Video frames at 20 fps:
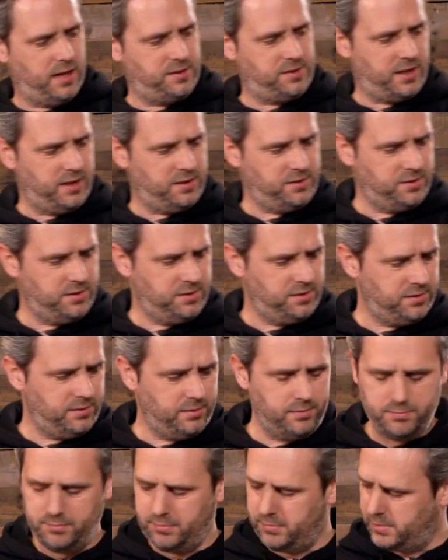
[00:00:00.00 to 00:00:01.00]
Als
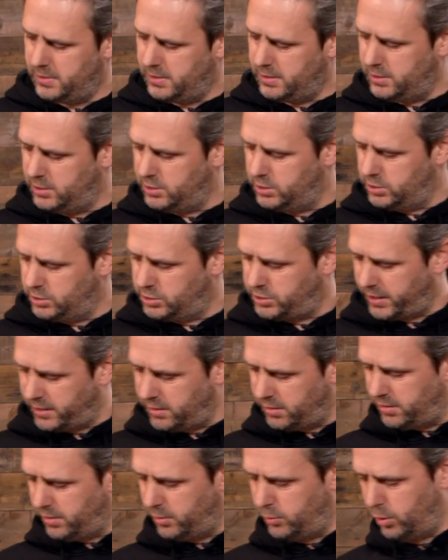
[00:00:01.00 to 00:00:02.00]
erstes
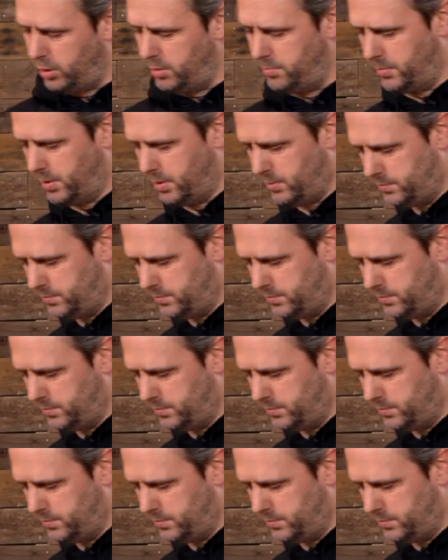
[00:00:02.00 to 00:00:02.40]
stecke ich den Kolben